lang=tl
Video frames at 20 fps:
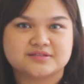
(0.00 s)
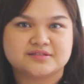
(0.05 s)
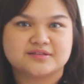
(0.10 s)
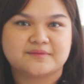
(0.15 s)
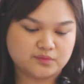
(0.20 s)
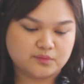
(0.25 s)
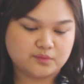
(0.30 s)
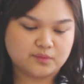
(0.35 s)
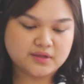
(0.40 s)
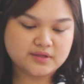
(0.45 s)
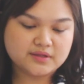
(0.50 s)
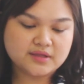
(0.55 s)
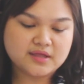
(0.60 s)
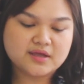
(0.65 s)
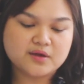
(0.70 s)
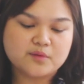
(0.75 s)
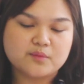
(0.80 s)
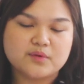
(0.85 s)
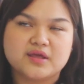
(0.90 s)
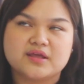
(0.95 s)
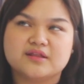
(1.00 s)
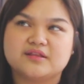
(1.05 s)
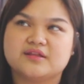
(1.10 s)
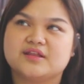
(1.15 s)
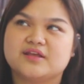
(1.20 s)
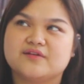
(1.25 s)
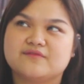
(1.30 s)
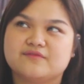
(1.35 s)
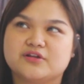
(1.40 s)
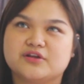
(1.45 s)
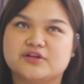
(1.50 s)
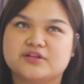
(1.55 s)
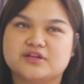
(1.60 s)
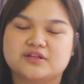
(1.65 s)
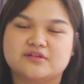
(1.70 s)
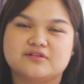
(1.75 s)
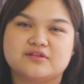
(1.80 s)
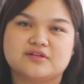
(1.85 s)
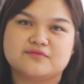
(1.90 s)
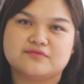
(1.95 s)
The so one takeaway that I've learned
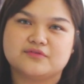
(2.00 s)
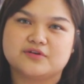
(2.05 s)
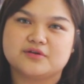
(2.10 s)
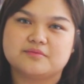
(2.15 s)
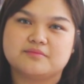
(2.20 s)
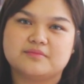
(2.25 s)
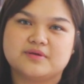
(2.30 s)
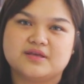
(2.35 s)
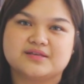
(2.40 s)
in Reverb